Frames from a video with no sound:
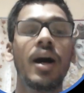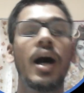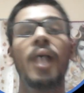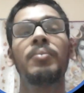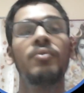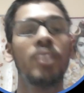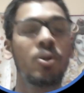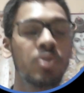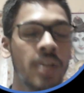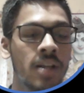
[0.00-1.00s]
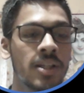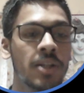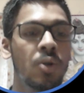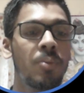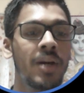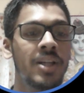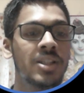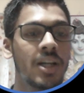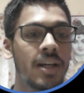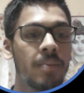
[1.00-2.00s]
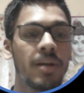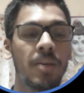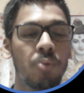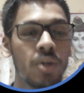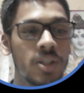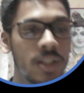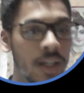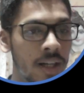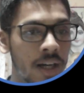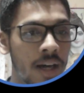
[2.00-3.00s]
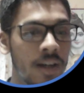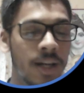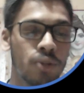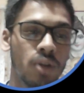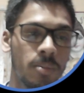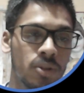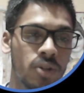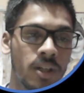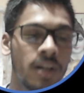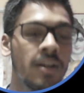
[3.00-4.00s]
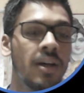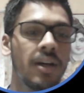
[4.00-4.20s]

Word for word: आप वीडियोस देख सकते हो प्लेलिस्ट का लिंक मैंने आपको नीचे दे रखा है इलेक्ट्रोकेमिस्ट्री का